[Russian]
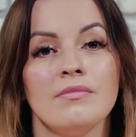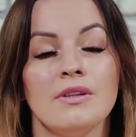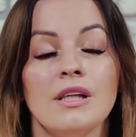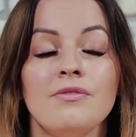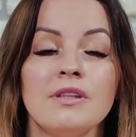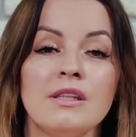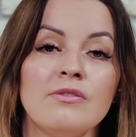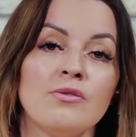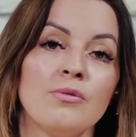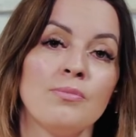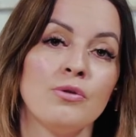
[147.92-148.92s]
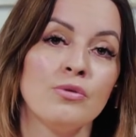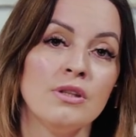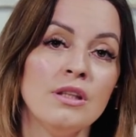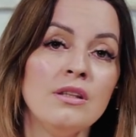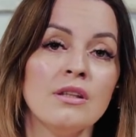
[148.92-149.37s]
Для эффективного
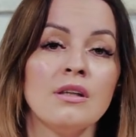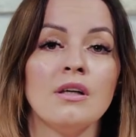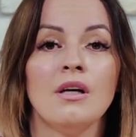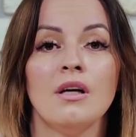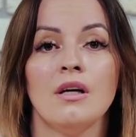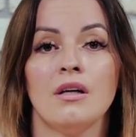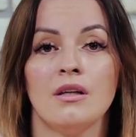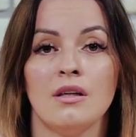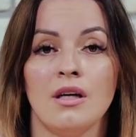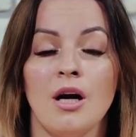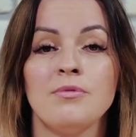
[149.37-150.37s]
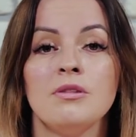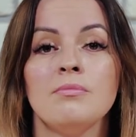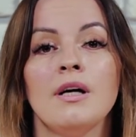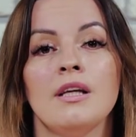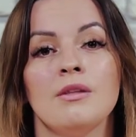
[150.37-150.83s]
похудения а,
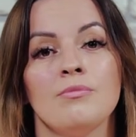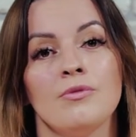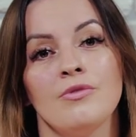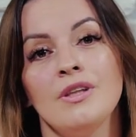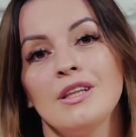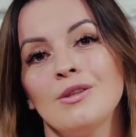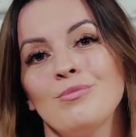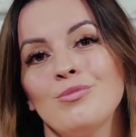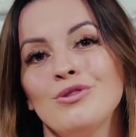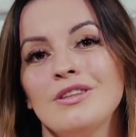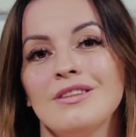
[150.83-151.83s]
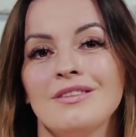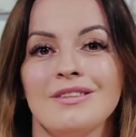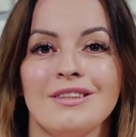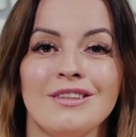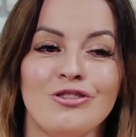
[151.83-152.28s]
оптимальным выходом будет
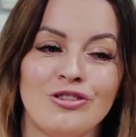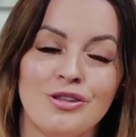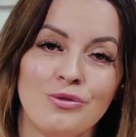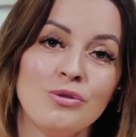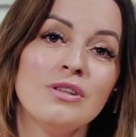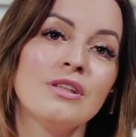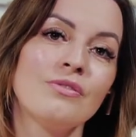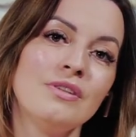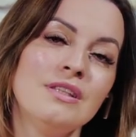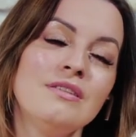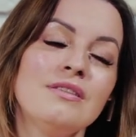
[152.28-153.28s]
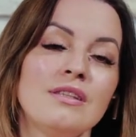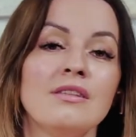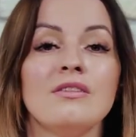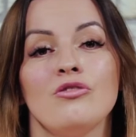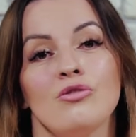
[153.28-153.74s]
э, начинать отдых в
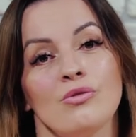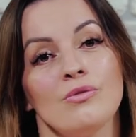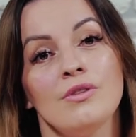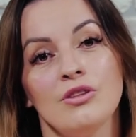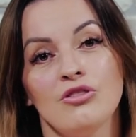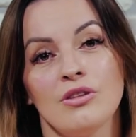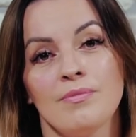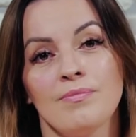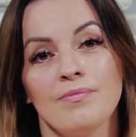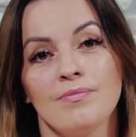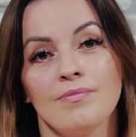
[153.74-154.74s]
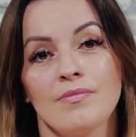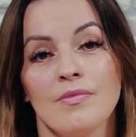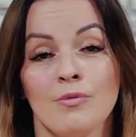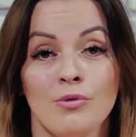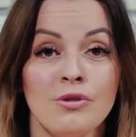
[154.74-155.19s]
10-11 часов вечера.
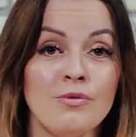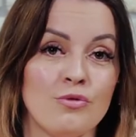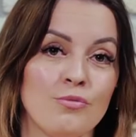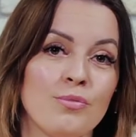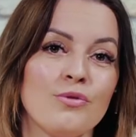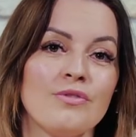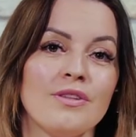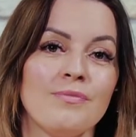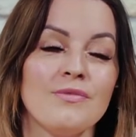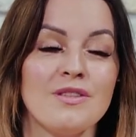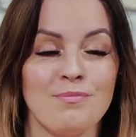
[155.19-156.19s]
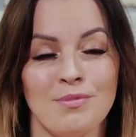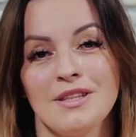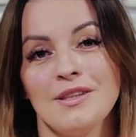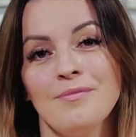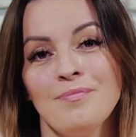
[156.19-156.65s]
Вот, все просто.
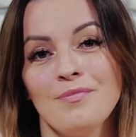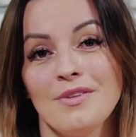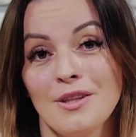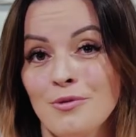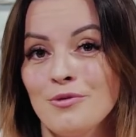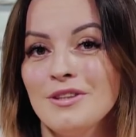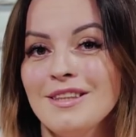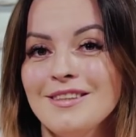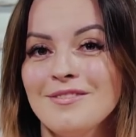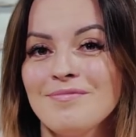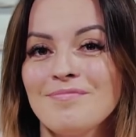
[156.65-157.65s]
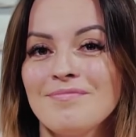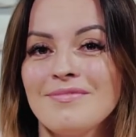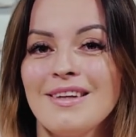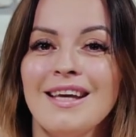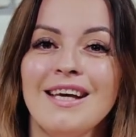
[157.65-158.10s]
Спите и худейте.
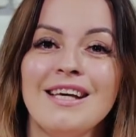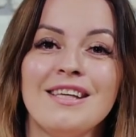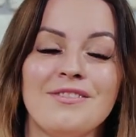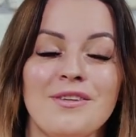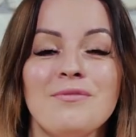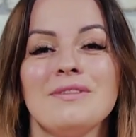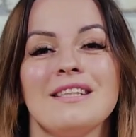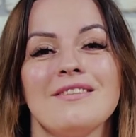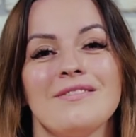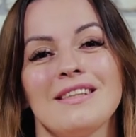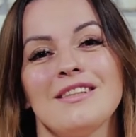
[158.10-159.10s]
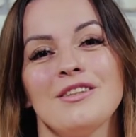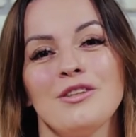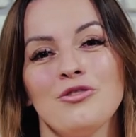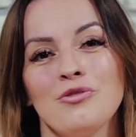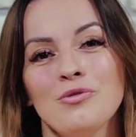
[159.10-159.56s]
С вами была Светлана
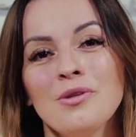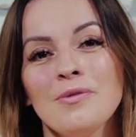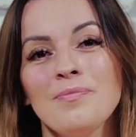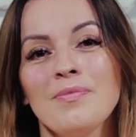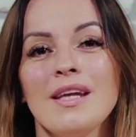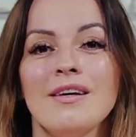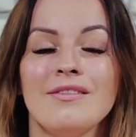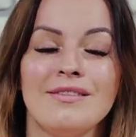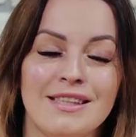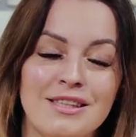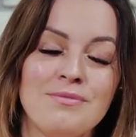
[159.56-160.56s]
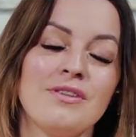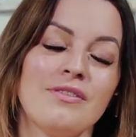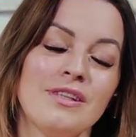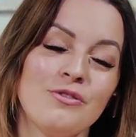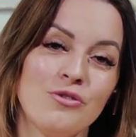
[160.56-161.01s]
Никичук. Встретимся
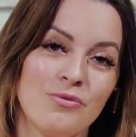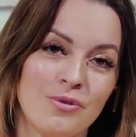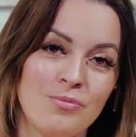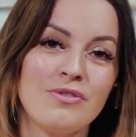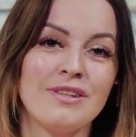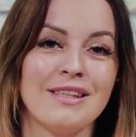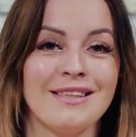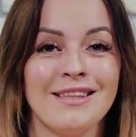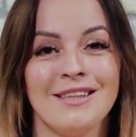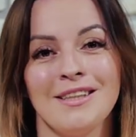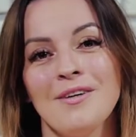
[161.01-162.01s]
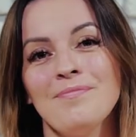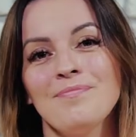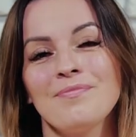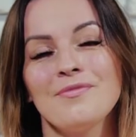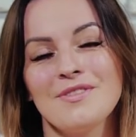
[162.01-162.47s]
в следующем выпуске «Еда и я».
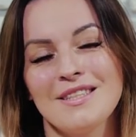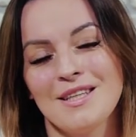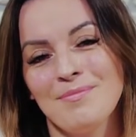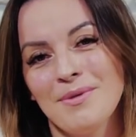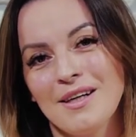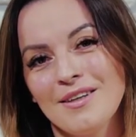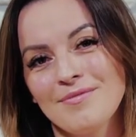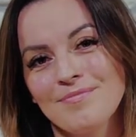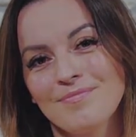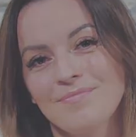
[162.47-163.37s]
Всем пока!